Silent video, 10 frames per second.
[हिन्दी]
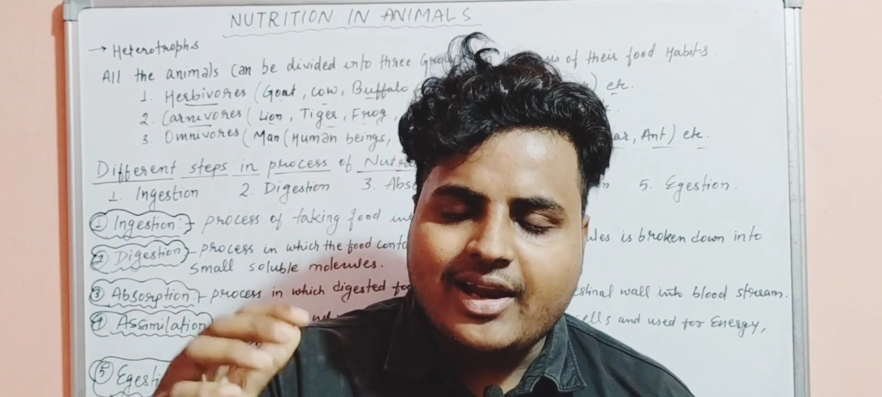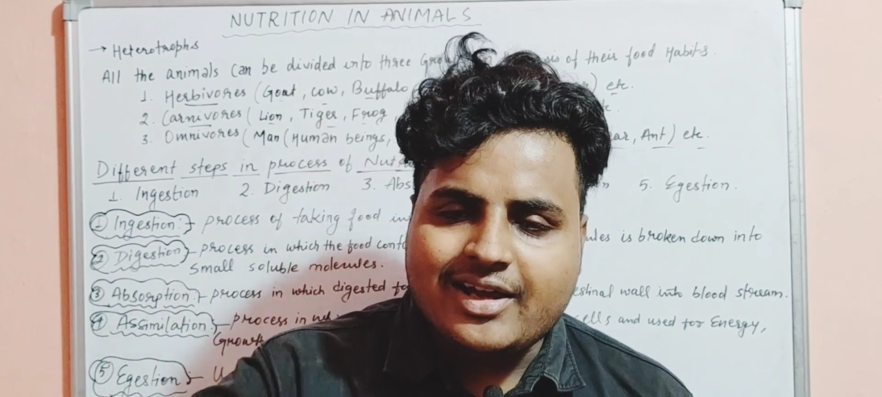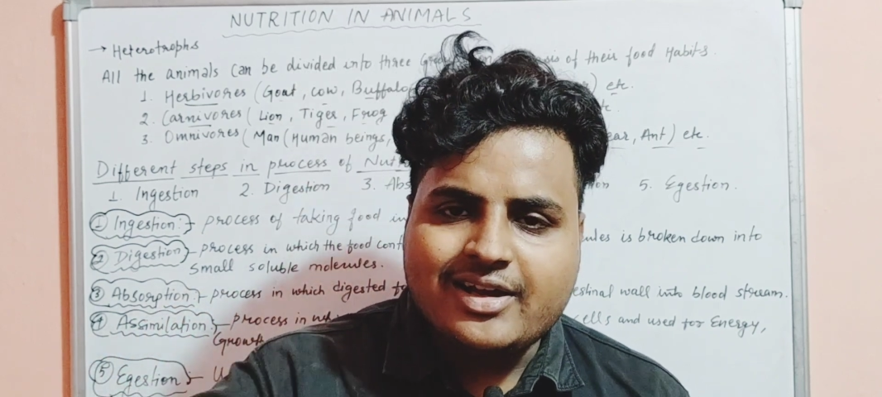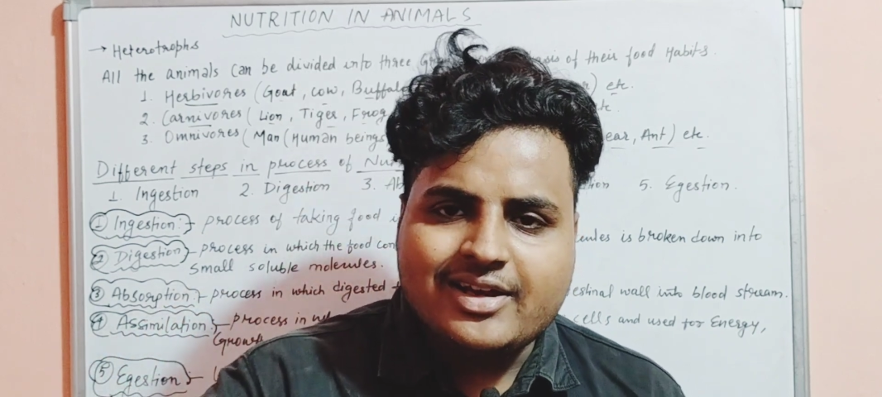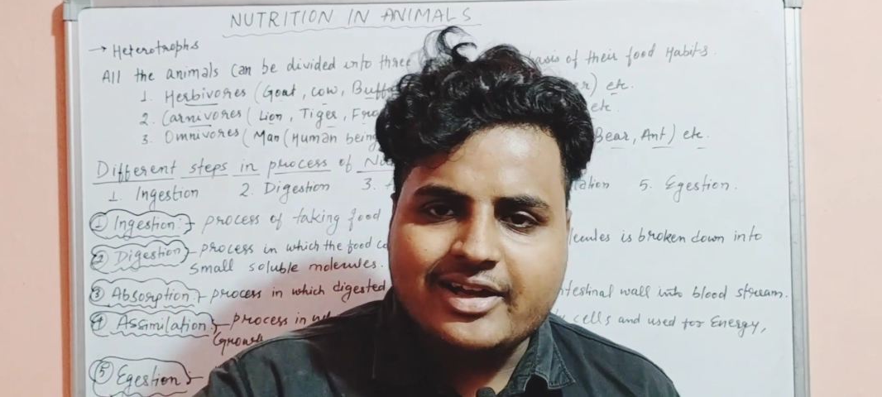
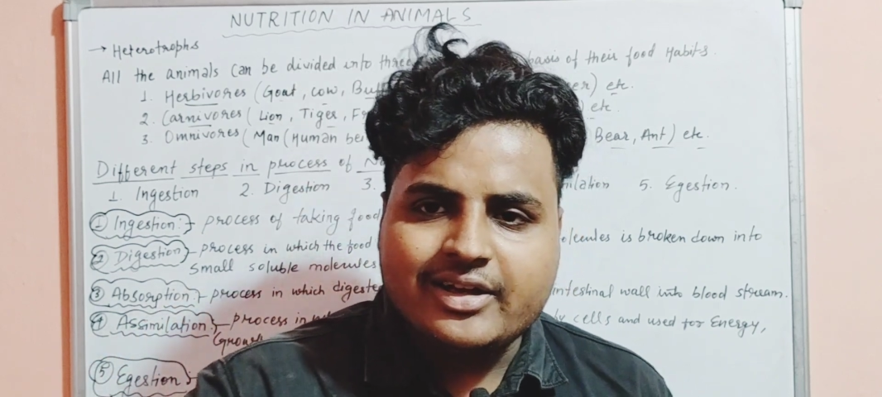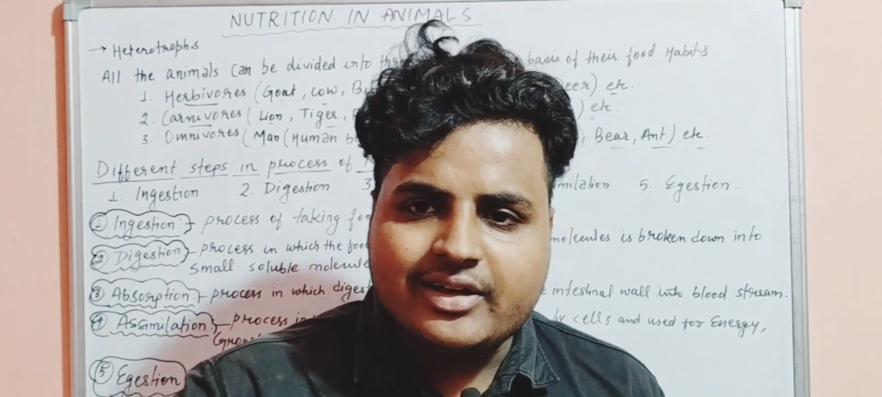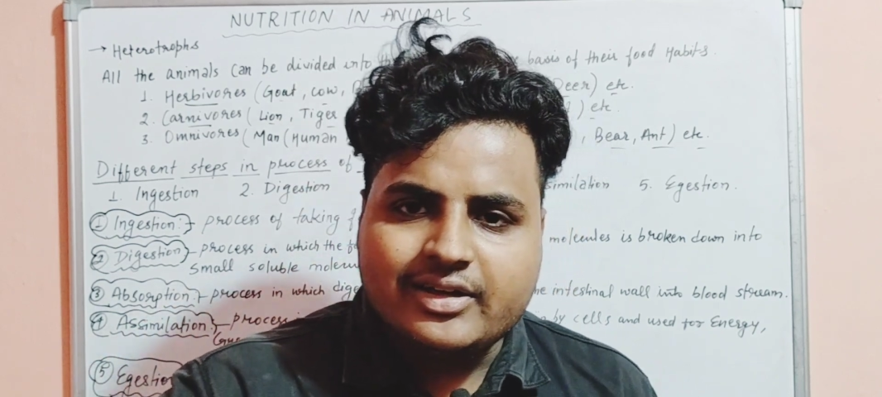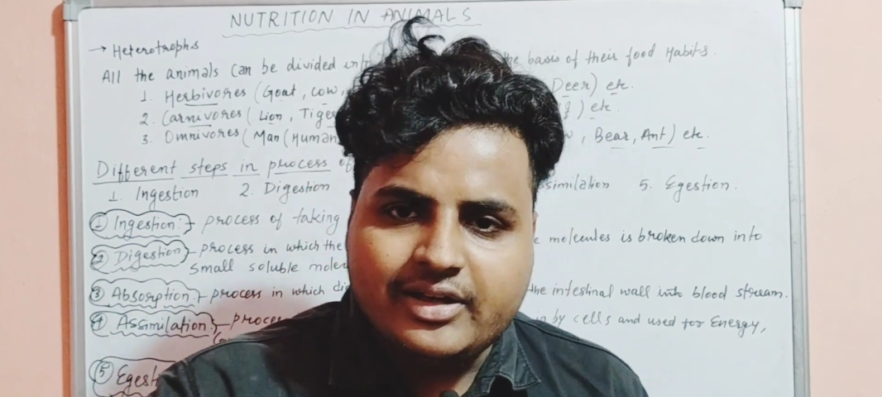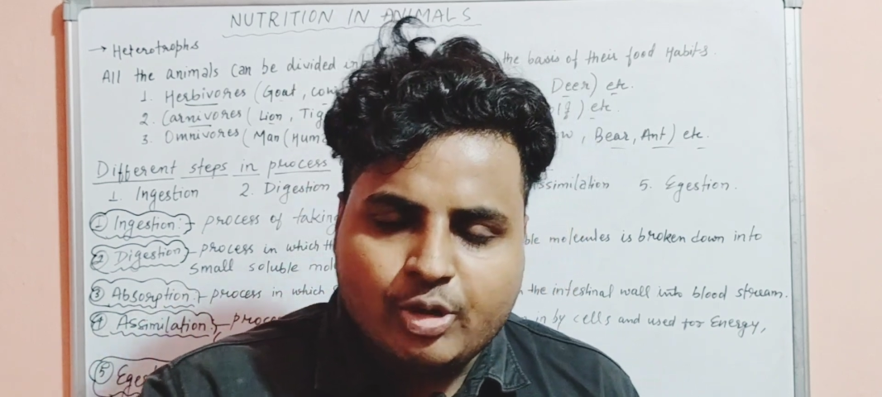अलग अलग
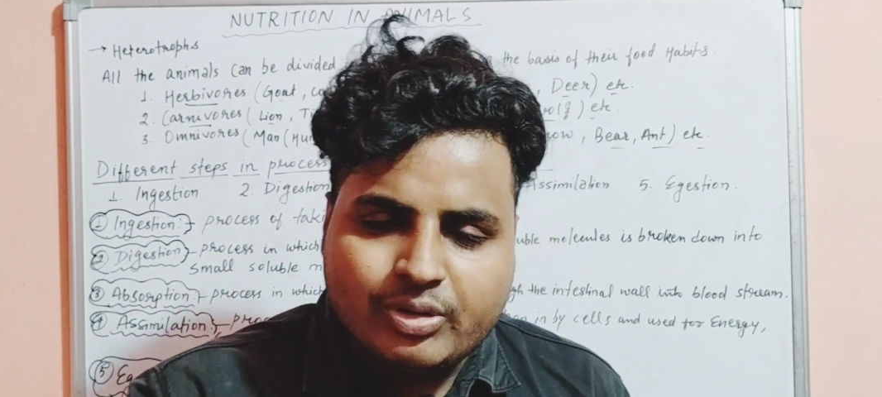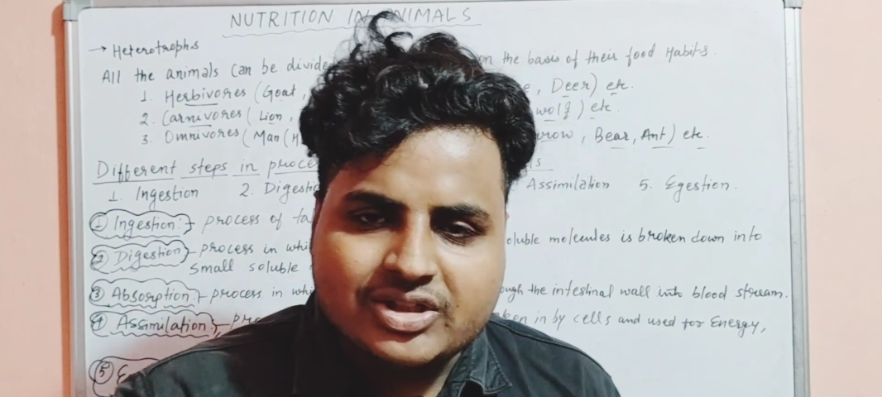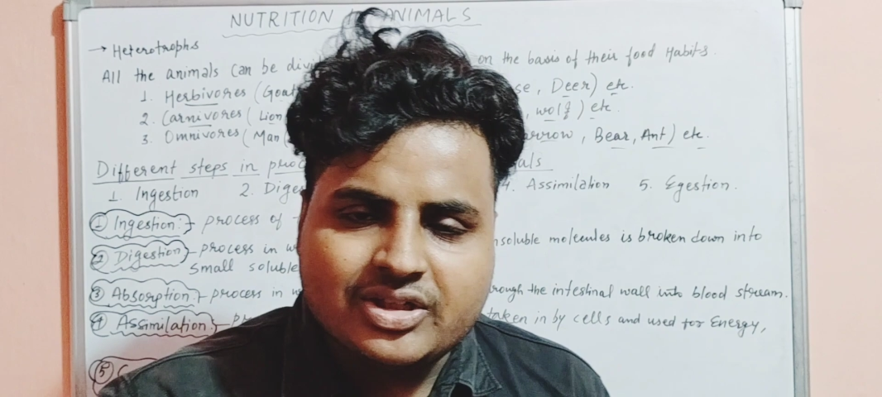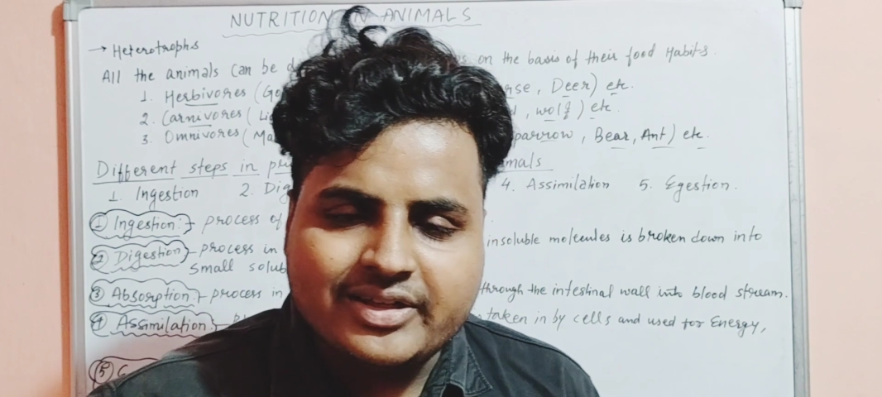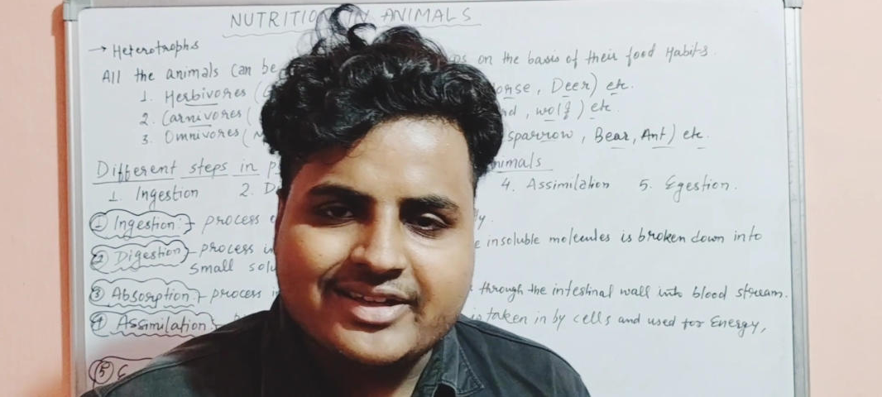
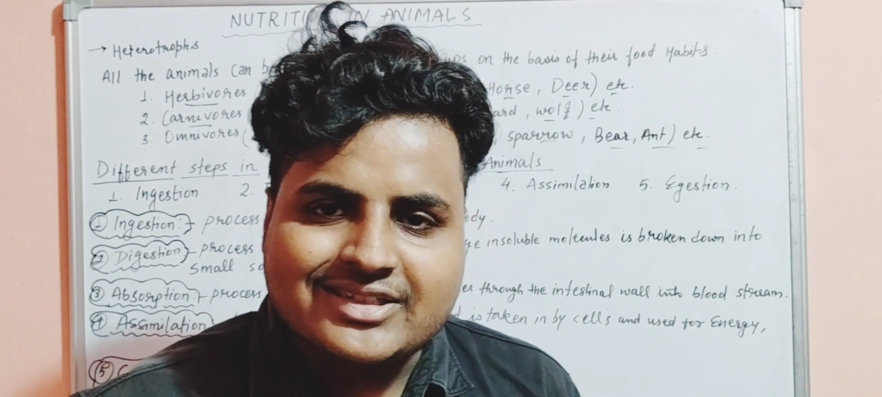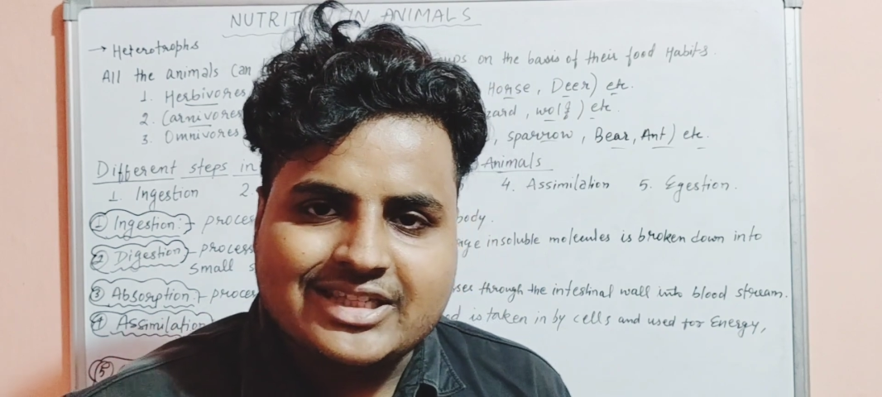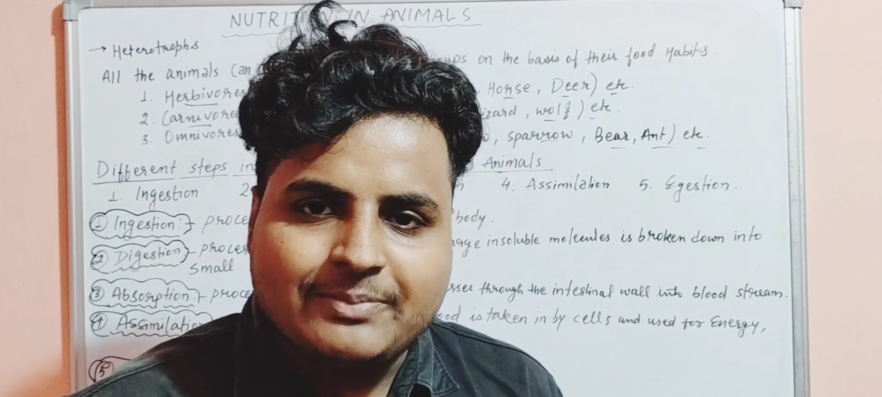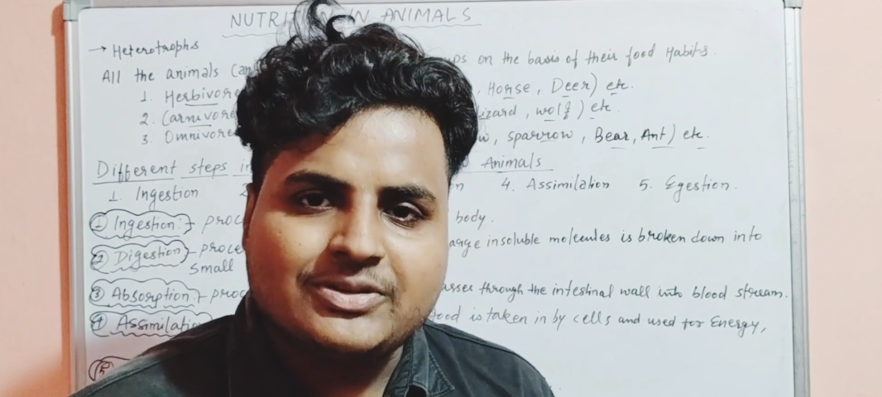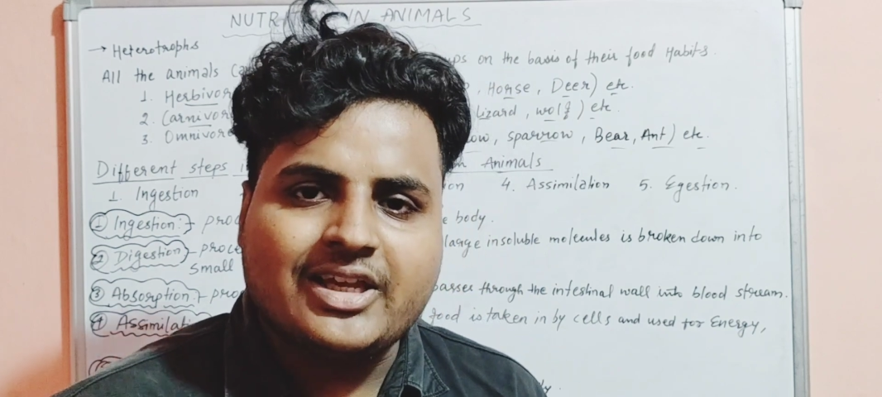न्यूट्रिशन के
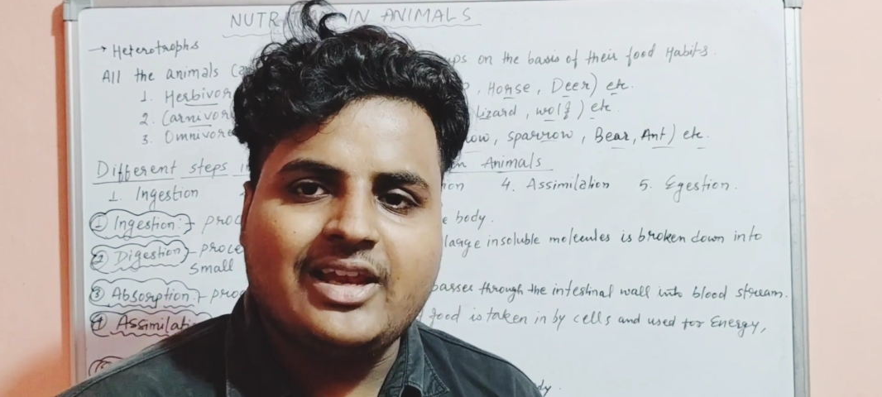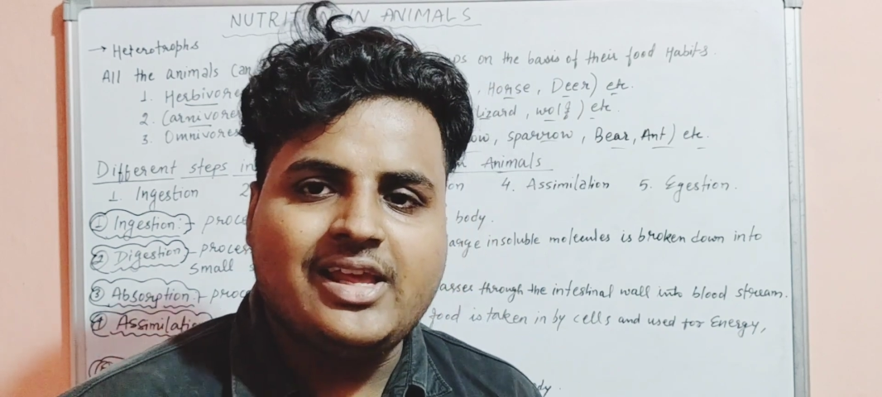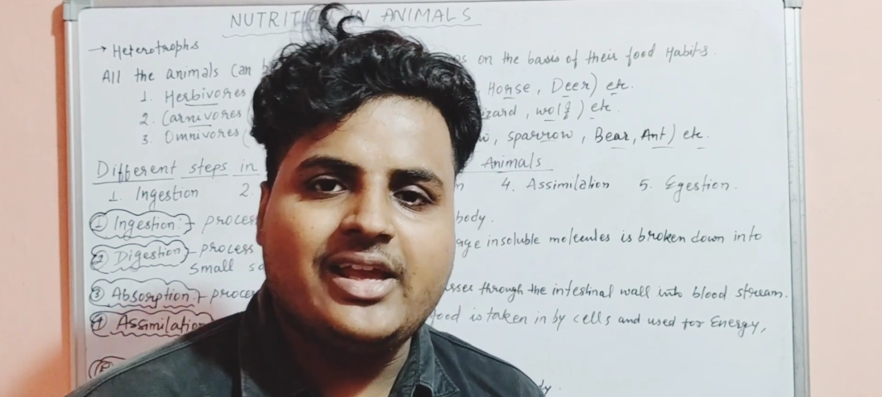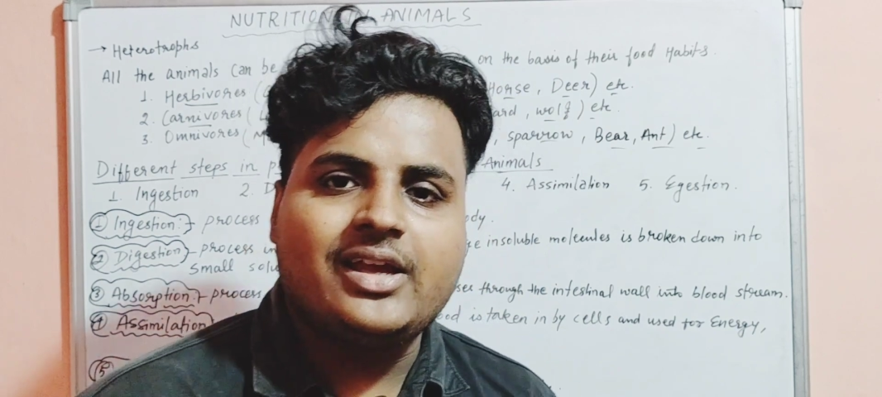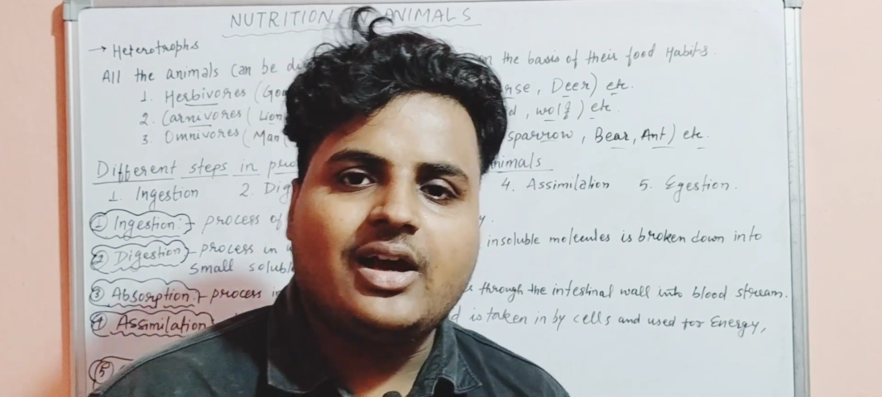स्टेप्स के
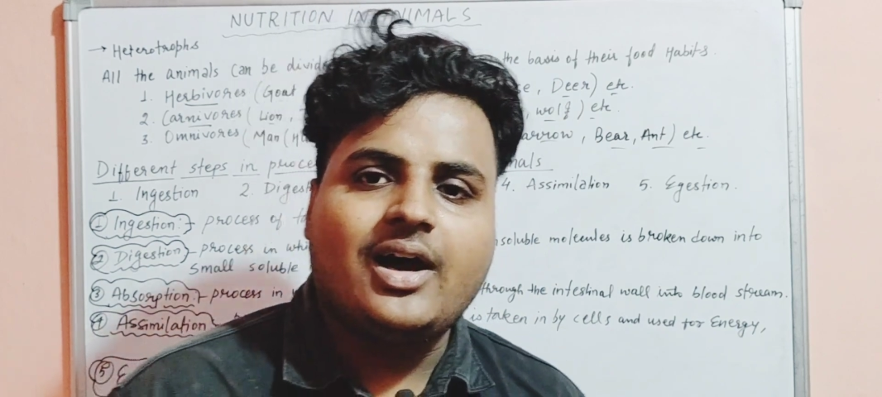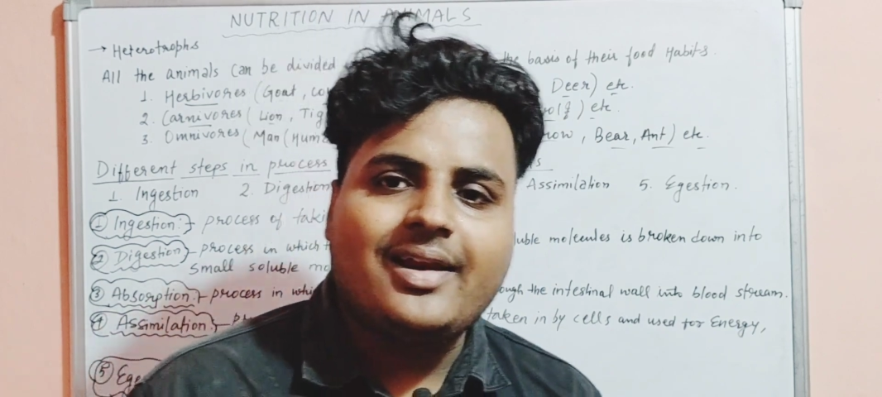लिए